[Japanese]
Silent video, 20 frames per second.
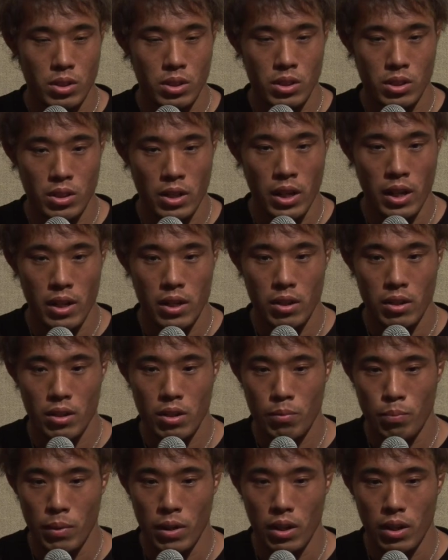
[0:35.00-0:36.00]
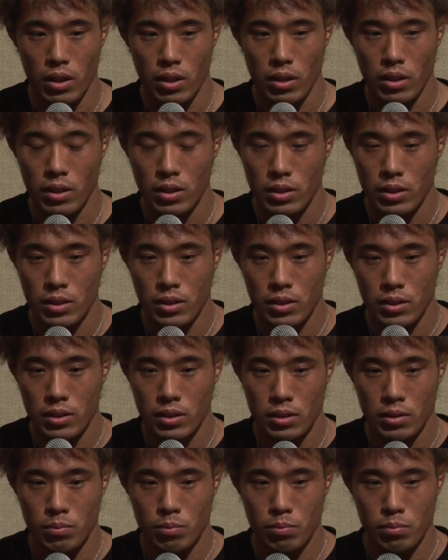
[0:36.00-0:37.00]
すねやっぱ
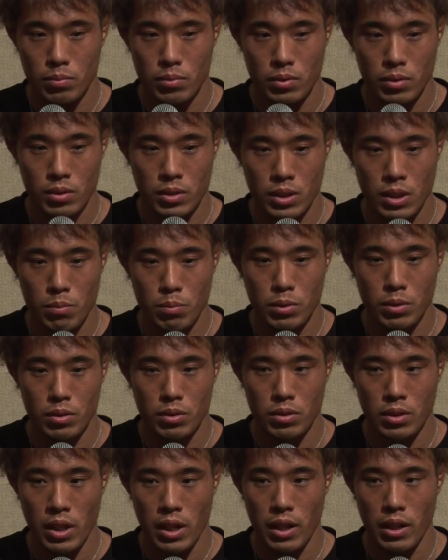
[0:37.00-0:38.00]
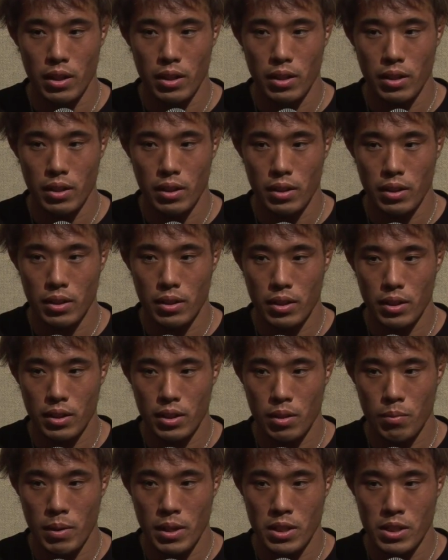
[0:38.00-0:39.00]
全部で
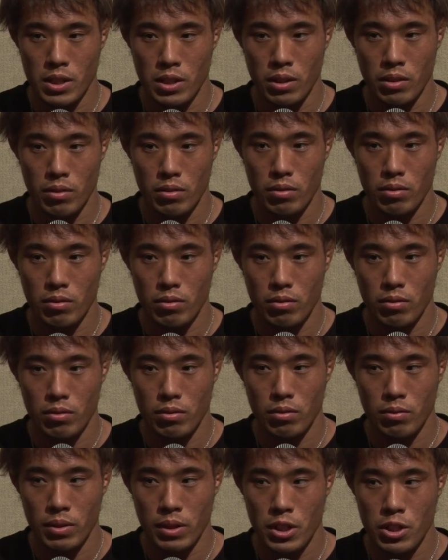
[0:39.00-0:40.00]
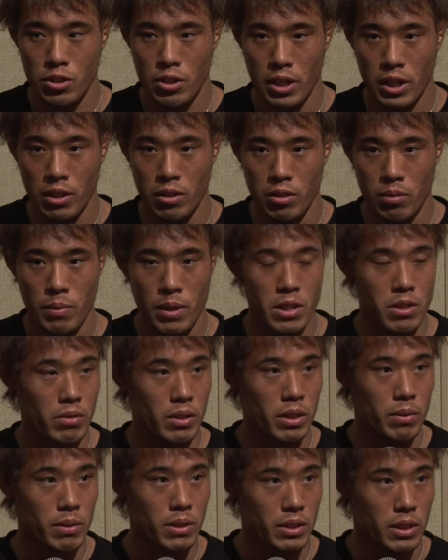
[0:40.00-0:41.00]
イメージフィニッシュできるイメージ
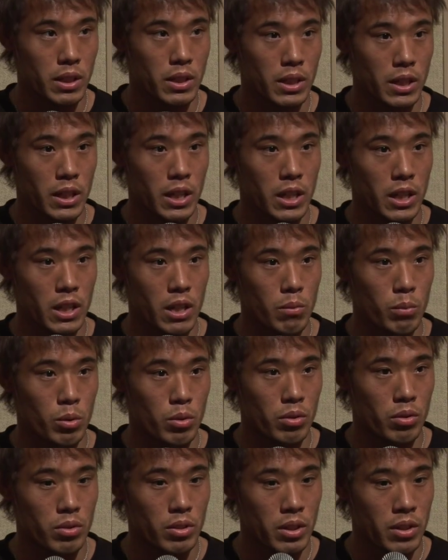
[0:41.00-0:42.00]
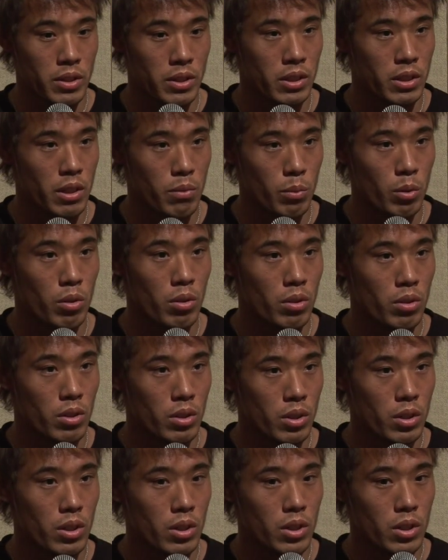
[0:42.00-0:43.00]
はありますね打撃でも寝技でも
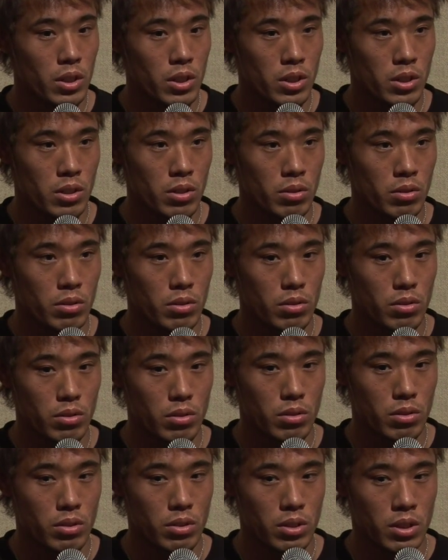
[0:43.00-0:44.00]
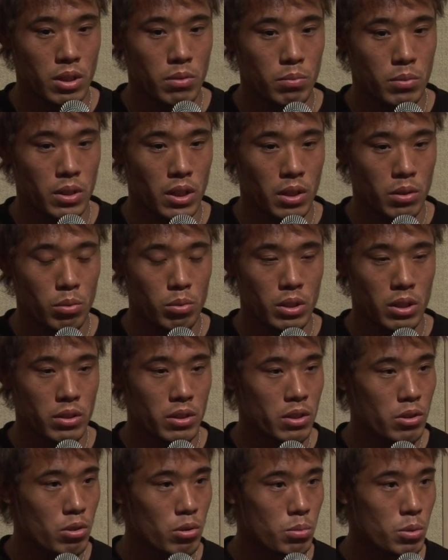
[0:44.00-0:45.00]
一応全部でトータル
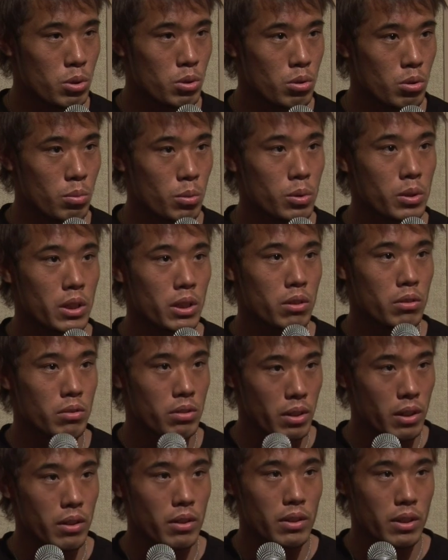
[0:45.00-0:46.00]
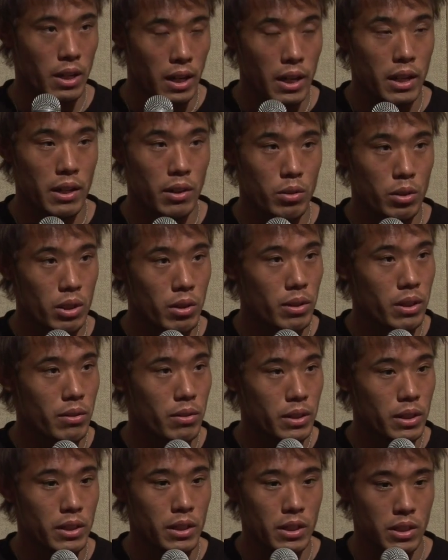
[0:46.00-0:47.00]
で勝負しようと思ってるので、はい、こだわり
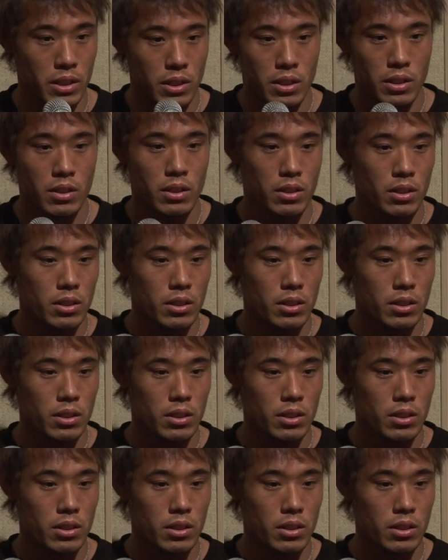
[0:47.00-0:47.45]
はないです